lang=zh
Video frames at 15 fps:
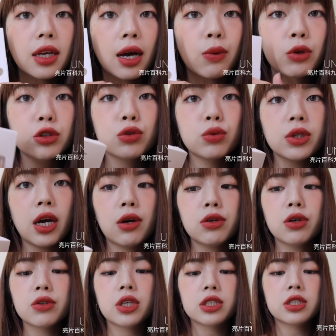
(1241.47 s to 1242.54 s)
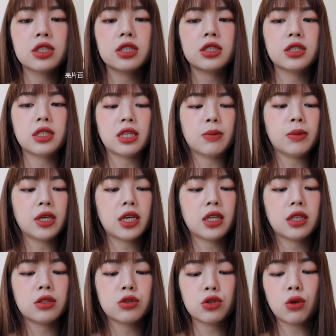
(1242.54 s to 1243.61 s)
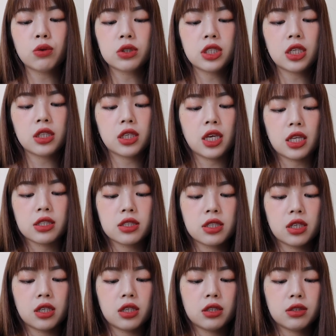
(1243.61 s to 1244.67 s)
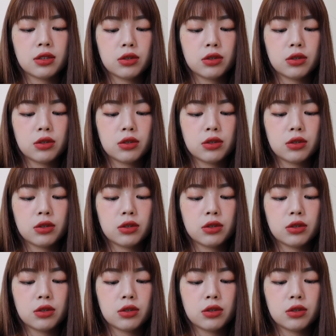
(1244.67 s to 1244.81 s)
那我主要用的是里面中间的颜色，